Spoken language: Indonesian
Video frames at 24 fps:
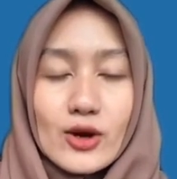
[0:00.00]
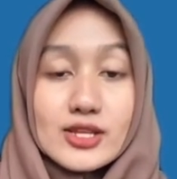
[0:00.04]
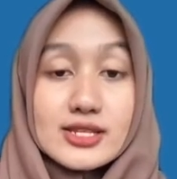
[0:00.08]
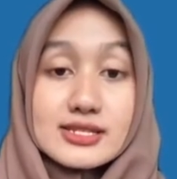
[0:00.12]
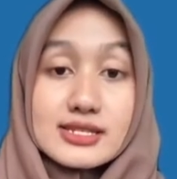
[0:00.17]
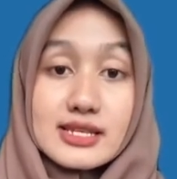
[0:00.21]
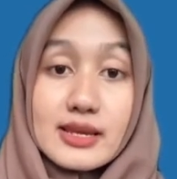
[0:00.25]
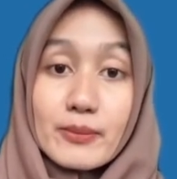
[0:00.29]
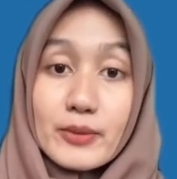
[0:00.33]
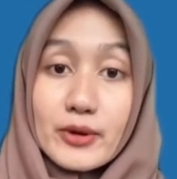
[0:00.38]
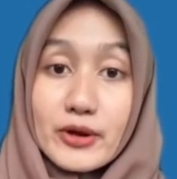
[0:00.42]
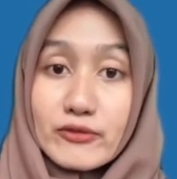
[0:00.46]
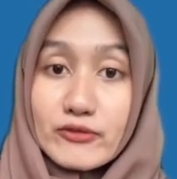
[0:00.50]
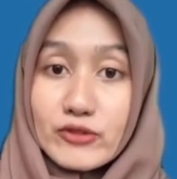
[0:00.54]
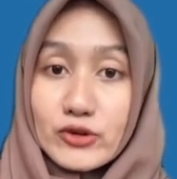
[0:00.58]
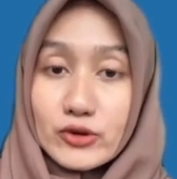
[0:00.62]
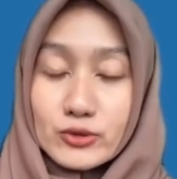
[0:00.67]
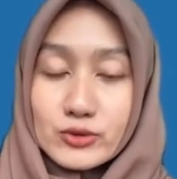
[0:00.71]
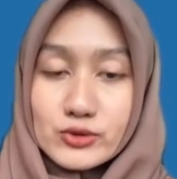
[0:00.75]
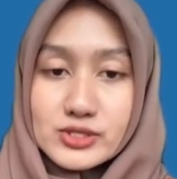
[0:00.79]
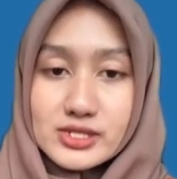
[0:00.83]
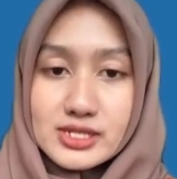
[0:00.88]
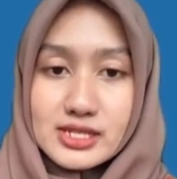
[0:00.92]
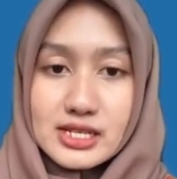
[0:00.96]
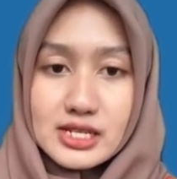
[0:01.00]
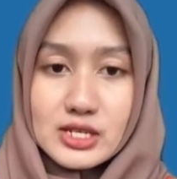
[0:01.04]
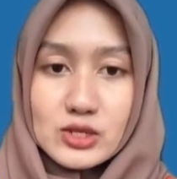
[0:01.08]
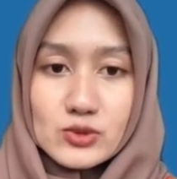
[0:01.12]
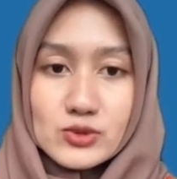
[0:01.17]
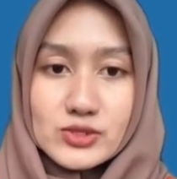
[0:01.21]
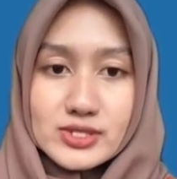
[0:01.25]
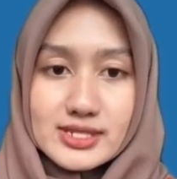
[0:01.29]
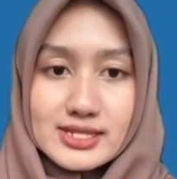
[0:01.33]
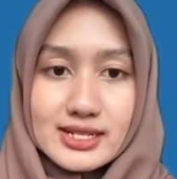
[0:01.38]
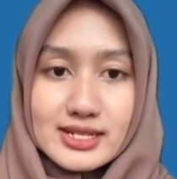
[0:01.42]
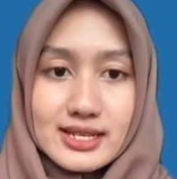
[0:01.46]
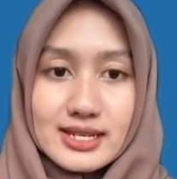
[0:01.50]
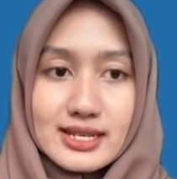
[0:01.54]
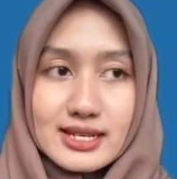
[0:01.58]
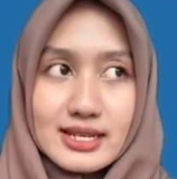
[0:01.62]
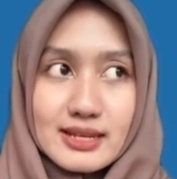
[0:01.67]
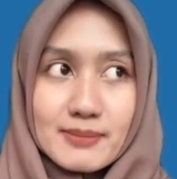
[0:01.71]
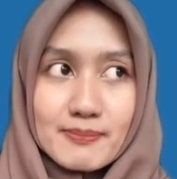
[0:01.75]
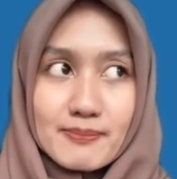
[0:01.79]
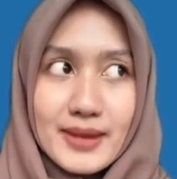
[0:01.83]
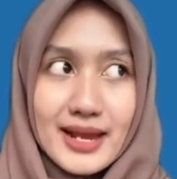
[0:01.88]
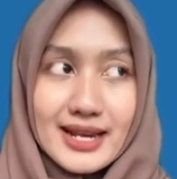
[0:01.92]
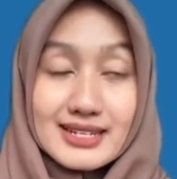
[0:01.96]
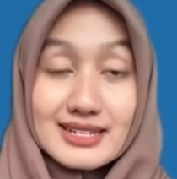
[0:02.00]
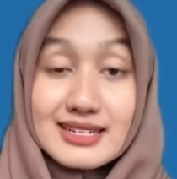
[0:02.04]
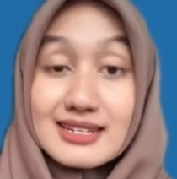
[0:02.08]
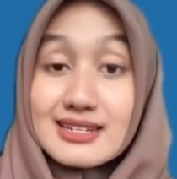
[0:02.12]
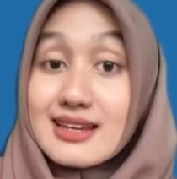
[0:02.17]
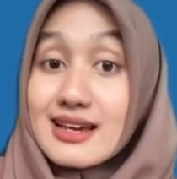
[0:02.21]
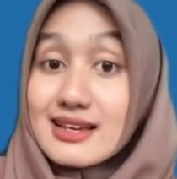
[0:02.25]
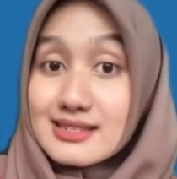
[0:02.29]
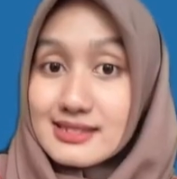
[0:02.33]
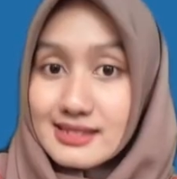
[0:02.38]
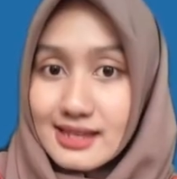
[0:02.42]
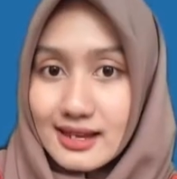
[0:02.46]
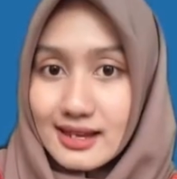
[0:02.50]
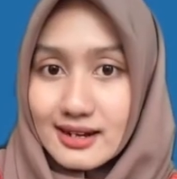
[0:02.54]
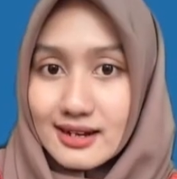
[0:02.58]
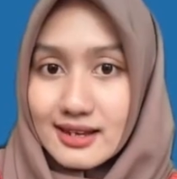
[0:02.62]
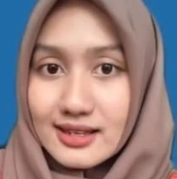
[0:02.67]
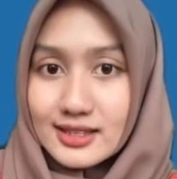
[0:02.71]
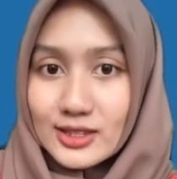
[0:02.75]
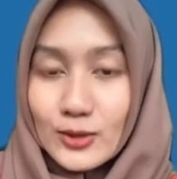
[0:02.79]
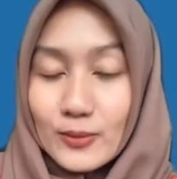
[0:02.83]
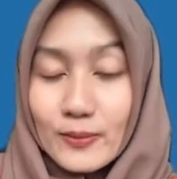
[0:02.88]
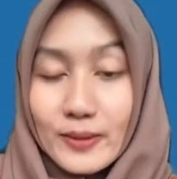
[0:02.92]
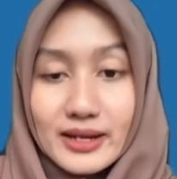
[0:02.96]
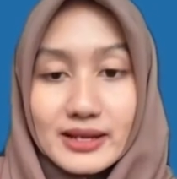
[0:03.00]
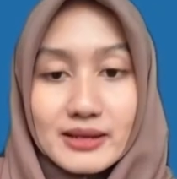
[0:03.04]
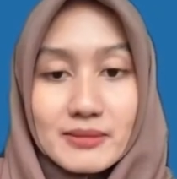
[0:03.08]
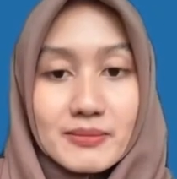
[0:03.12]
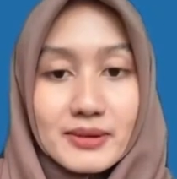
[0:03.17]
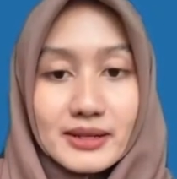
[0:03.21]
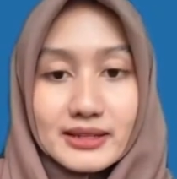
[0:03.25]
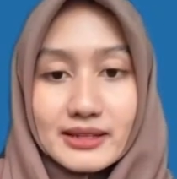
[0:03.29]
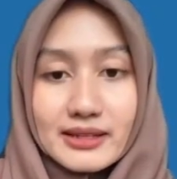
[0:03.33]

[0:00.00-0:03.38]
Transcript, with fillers: konsep revolusi industri paling dasar atau paling